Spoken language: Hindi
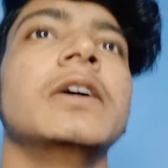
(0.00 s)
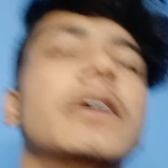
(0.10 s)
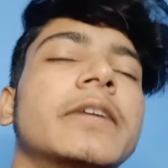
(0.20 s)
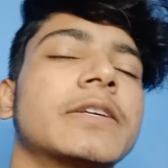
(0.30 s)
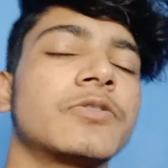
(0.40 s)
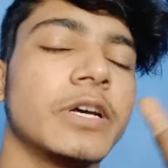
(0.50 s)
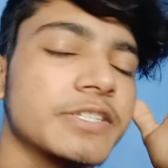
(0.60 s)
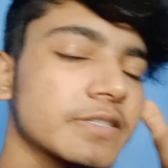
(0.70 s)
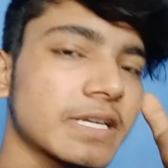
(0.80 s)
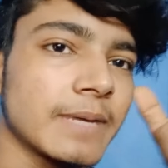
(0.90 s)
सोया चंक्स
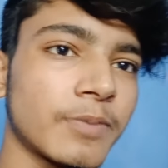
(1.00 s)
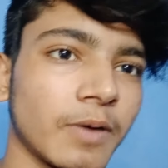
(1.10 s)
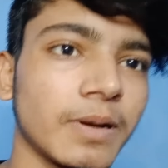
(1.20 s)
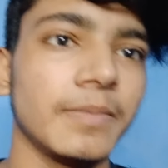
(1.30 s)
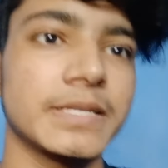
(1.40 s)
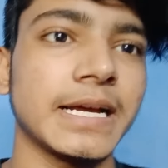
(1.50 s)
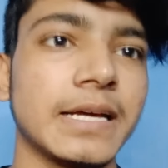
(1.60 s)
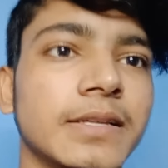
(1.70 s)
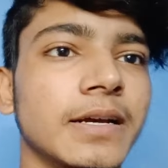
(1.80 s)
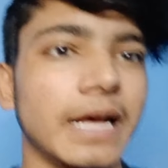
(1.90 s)
का एक प्रॉब्लम है शायद
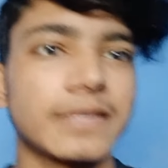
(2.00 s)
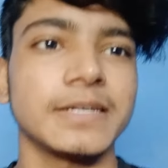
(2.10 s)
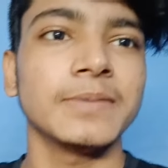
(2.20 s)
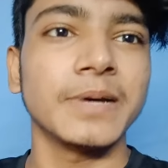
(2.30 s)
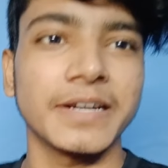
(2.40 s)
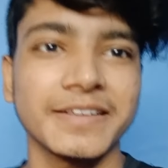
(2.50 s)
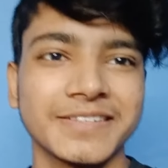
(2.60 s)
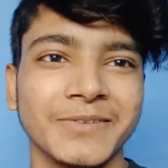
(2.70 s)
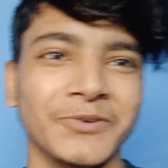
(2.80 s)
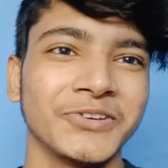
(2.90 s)
ऐसा हम हर किसी का
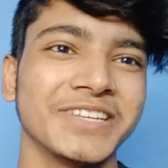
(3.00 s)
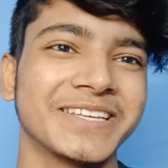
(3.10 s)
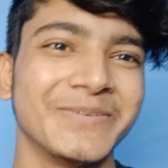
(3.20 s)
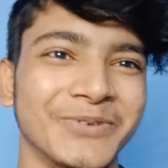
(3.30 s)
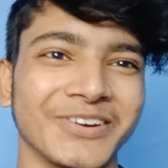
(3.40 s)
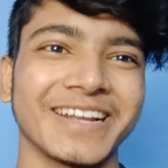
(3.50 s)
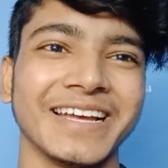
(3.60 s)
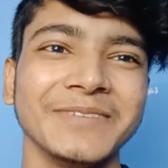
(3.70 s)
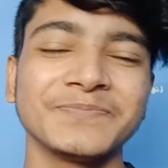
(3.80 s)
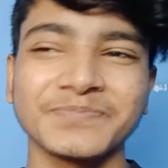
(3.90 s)
वीडियो देख के बोल रहे
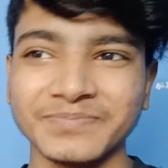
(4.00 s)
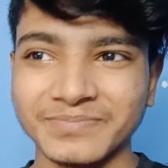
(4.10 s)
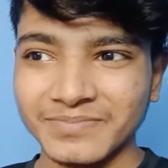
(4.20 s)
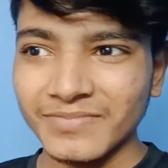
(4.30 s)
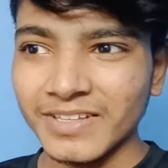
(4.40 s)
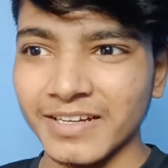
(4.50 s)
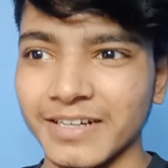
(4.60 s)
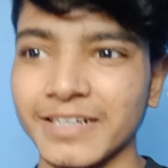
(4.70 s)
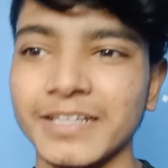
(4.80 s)
हैं